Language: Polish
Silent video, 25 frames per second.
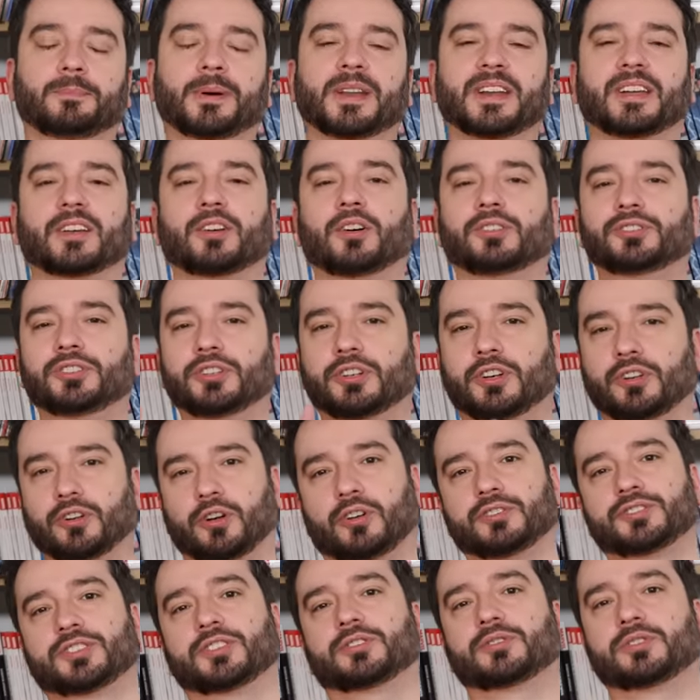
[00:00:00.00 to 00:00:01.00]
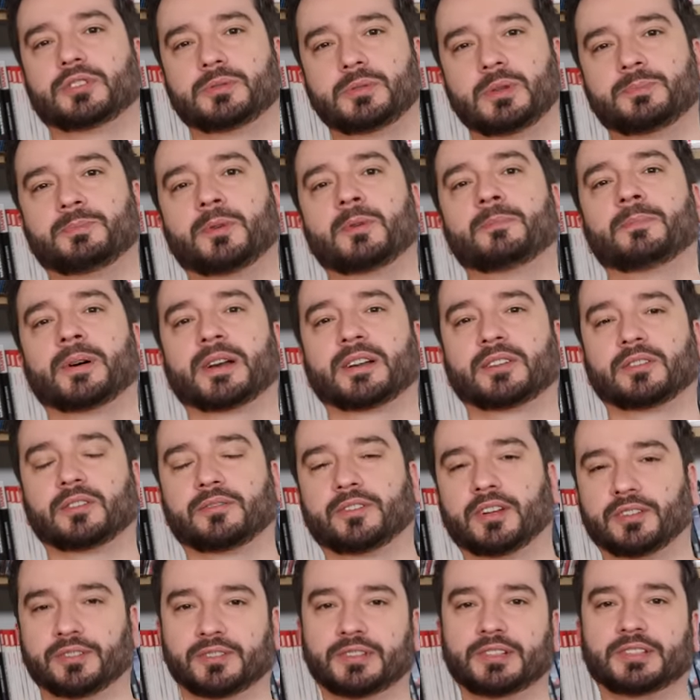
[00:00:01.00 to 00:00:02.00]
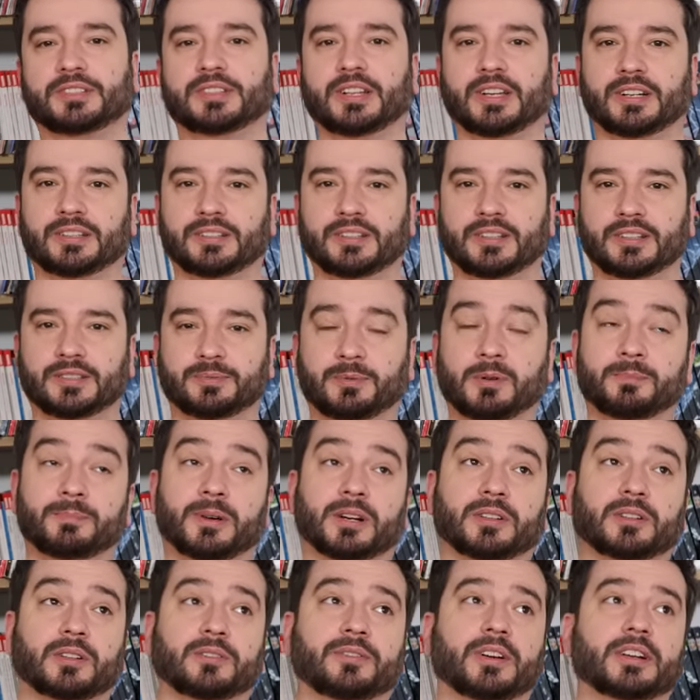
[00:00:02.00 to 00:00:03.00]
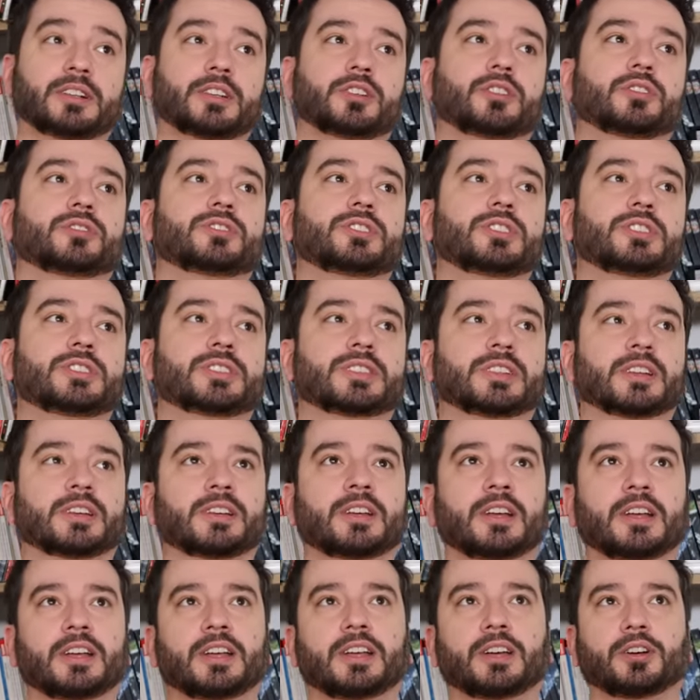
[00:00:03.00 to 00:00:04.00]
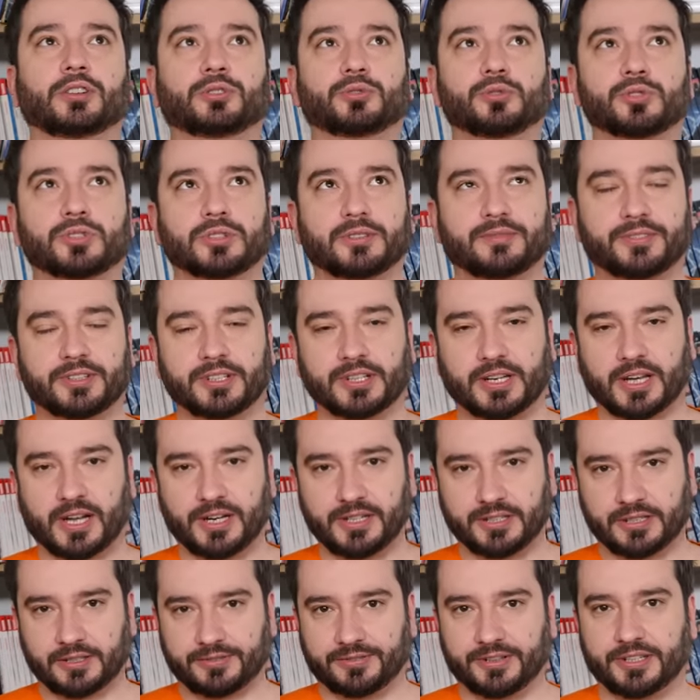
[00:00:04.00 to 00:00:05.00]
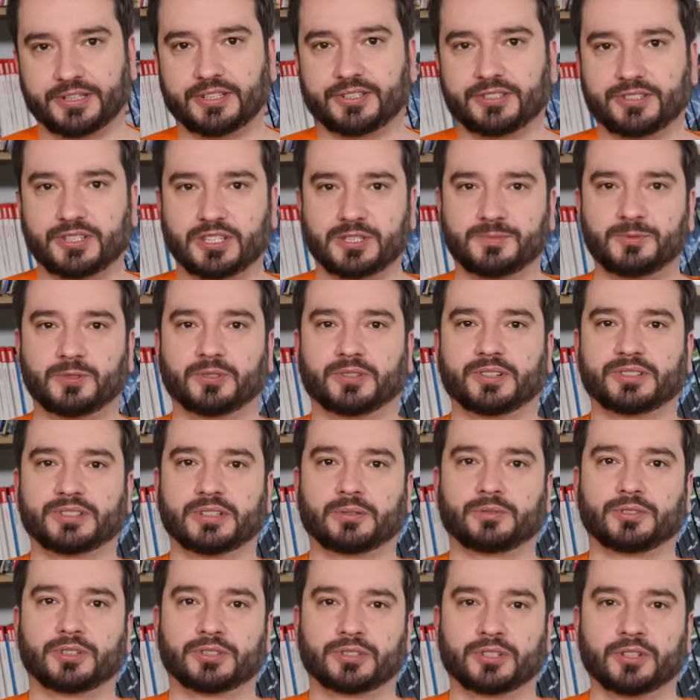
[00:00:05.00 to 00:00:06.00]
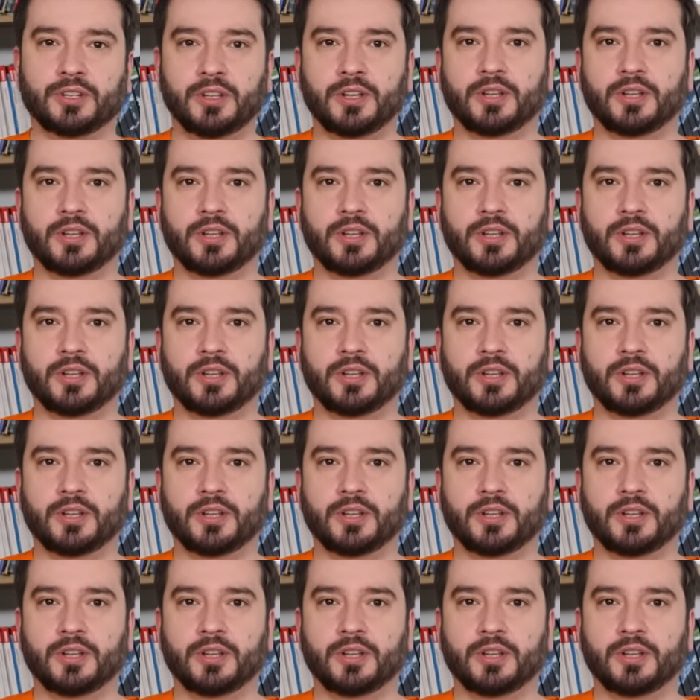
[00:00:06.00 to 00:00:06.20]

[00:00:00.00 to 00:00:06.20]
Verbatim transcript: paragony grozy, którymi bombardowano internet, bombardowali rodzice, którzy wyjechali na ferie z dziećmi i okazało się, że